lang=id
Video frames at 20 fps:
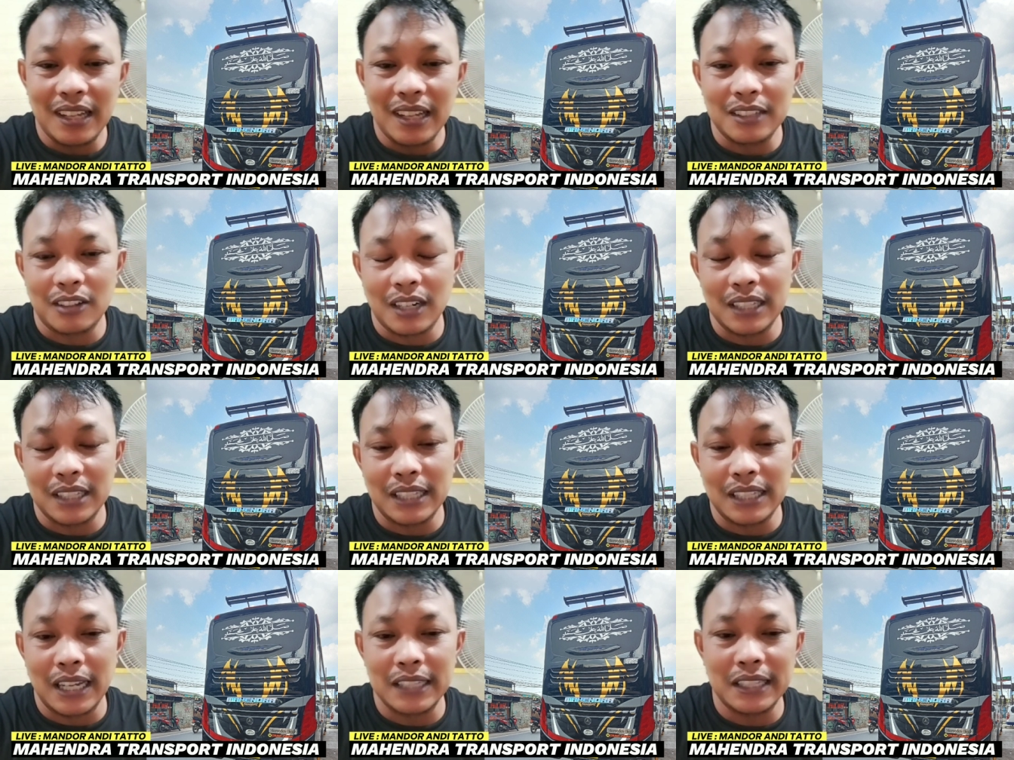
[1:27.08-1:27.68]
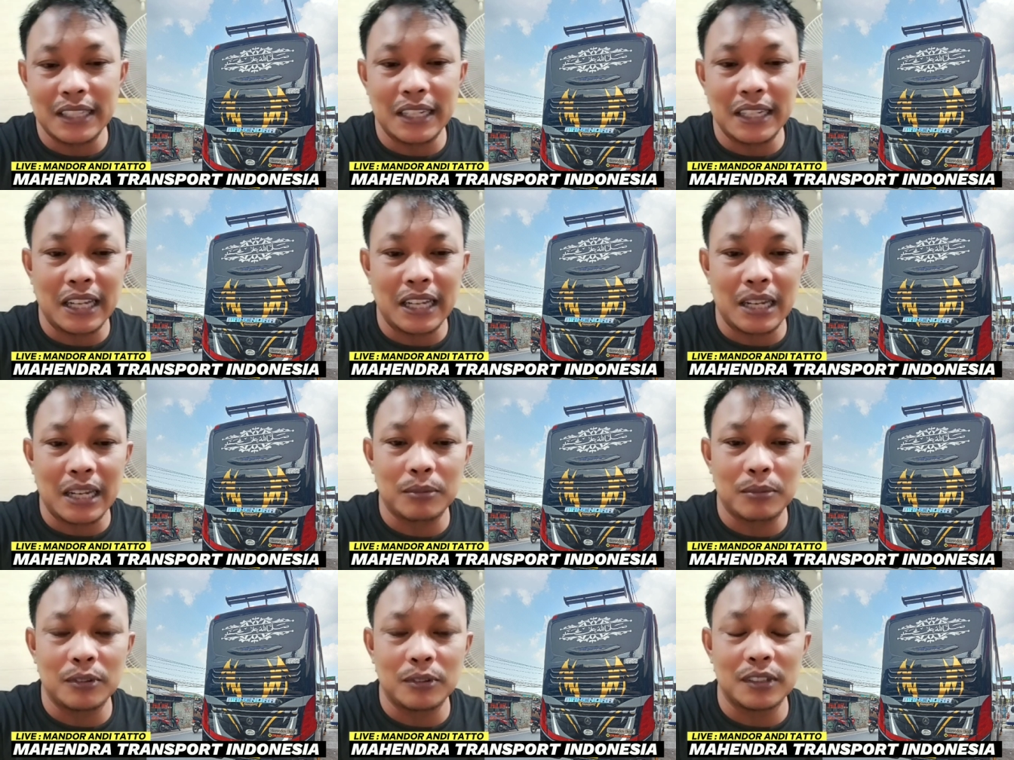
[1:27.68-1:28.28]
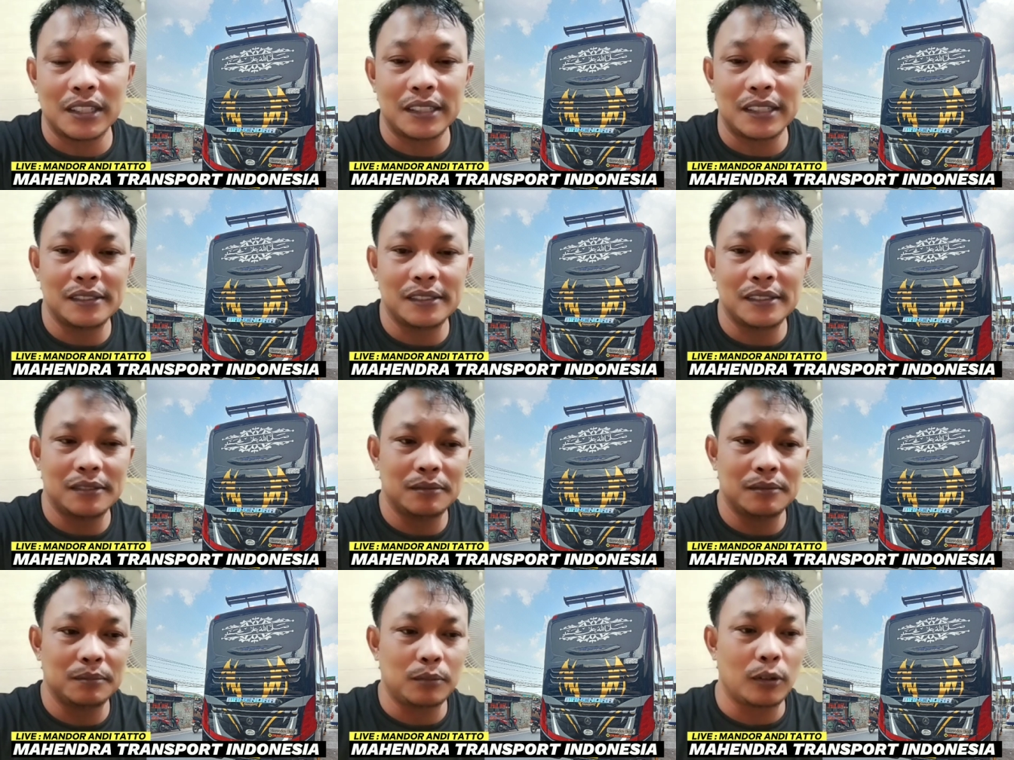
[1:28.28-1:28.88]
atur kata-kata yang ngarep gue
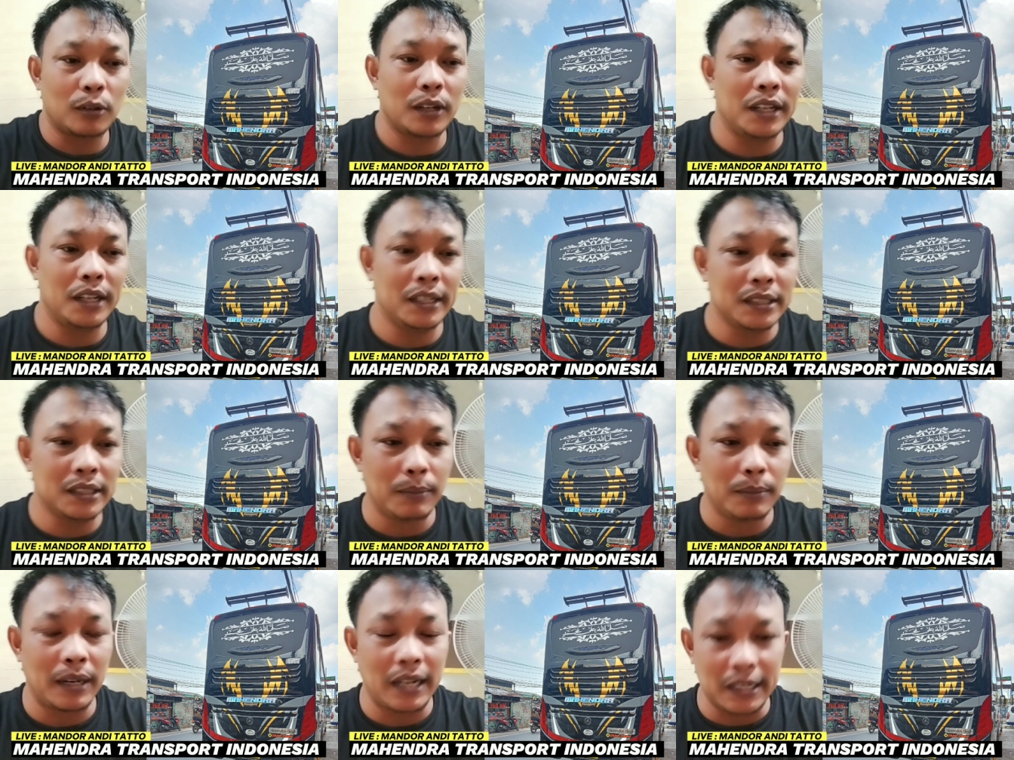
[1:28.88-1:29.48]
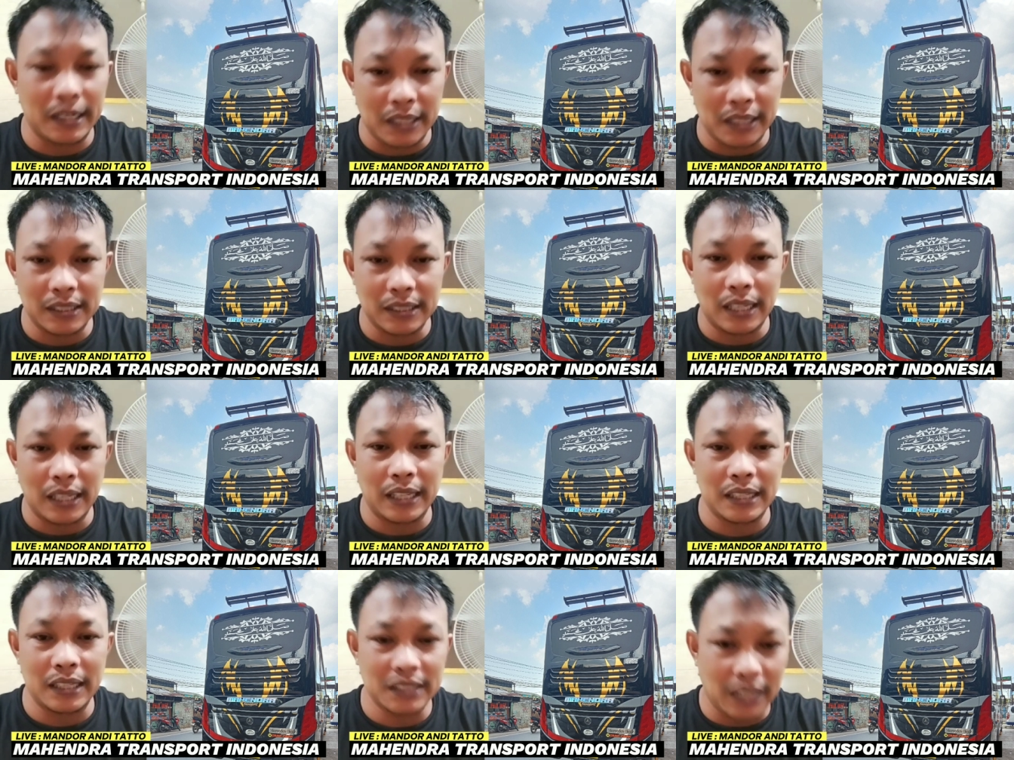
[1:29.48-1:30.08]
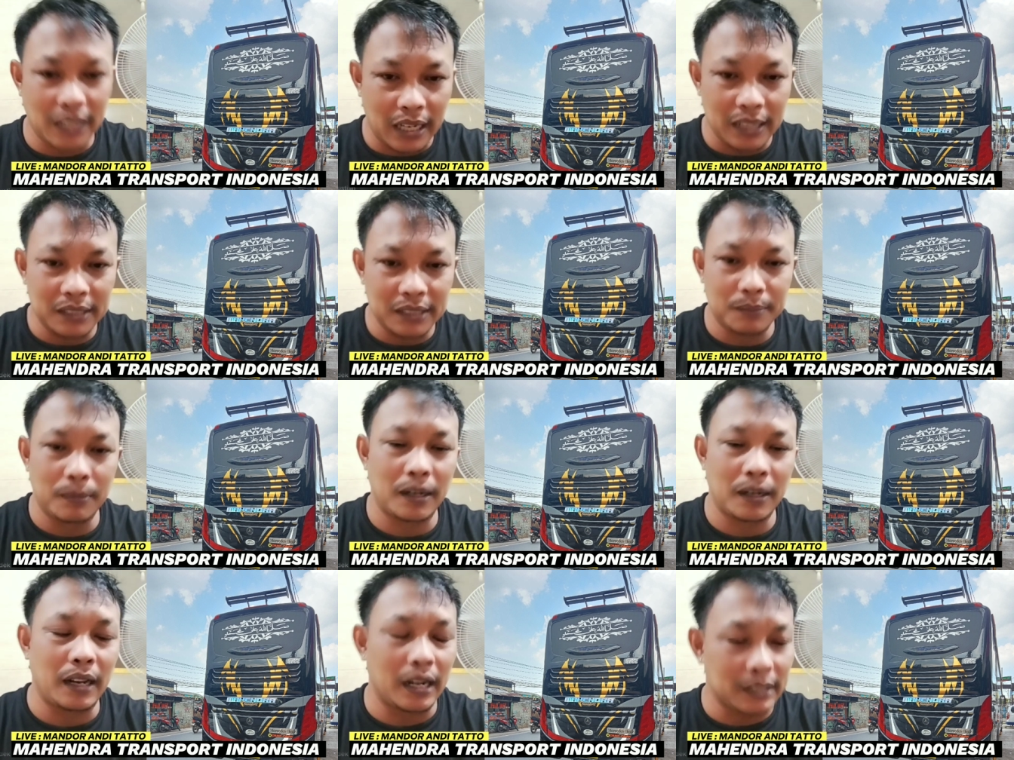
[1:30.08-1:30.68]
pokoknya di mana ada saya sekarang
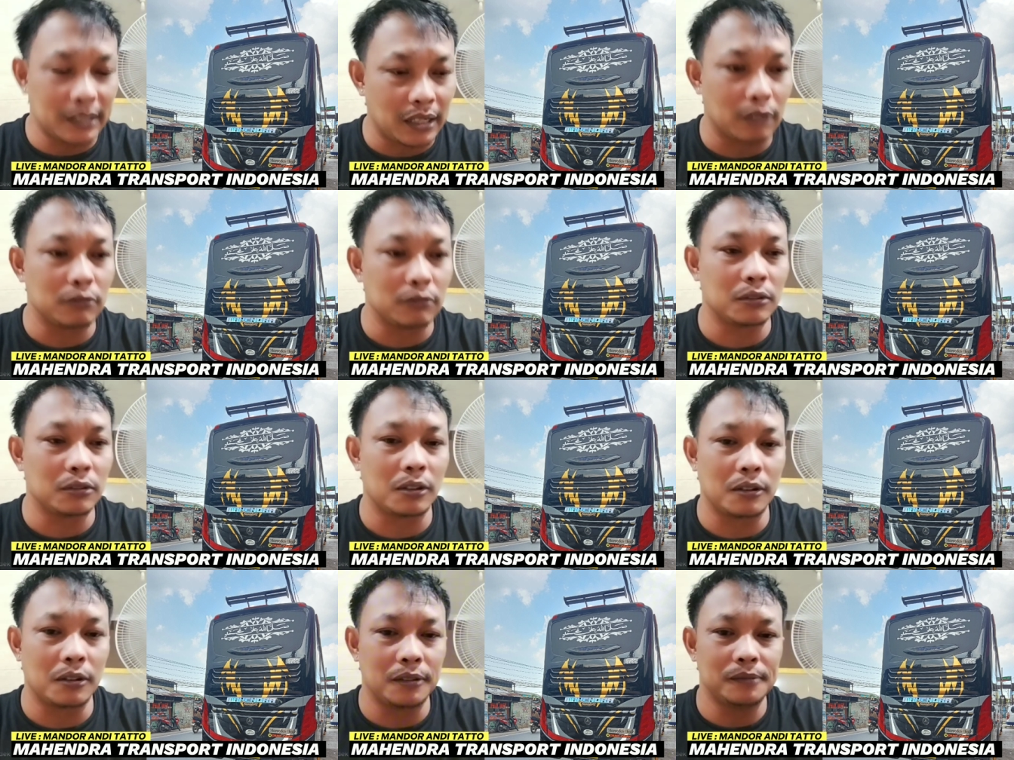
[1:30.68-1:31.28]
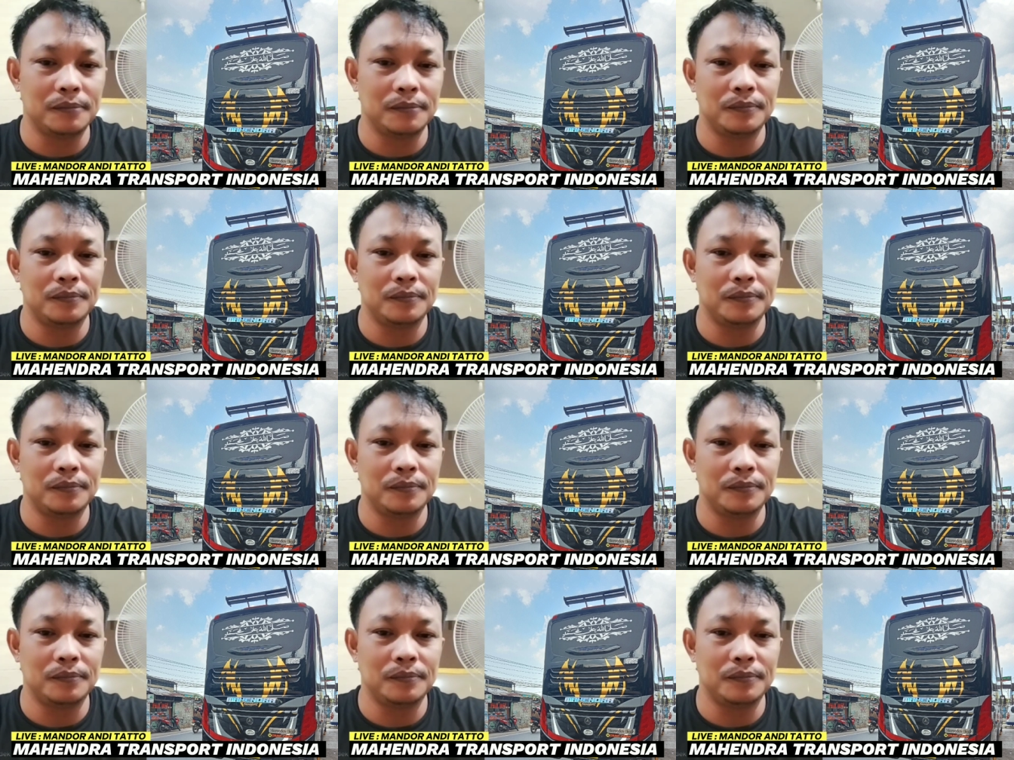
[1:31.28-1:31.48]
di mana ada Kunto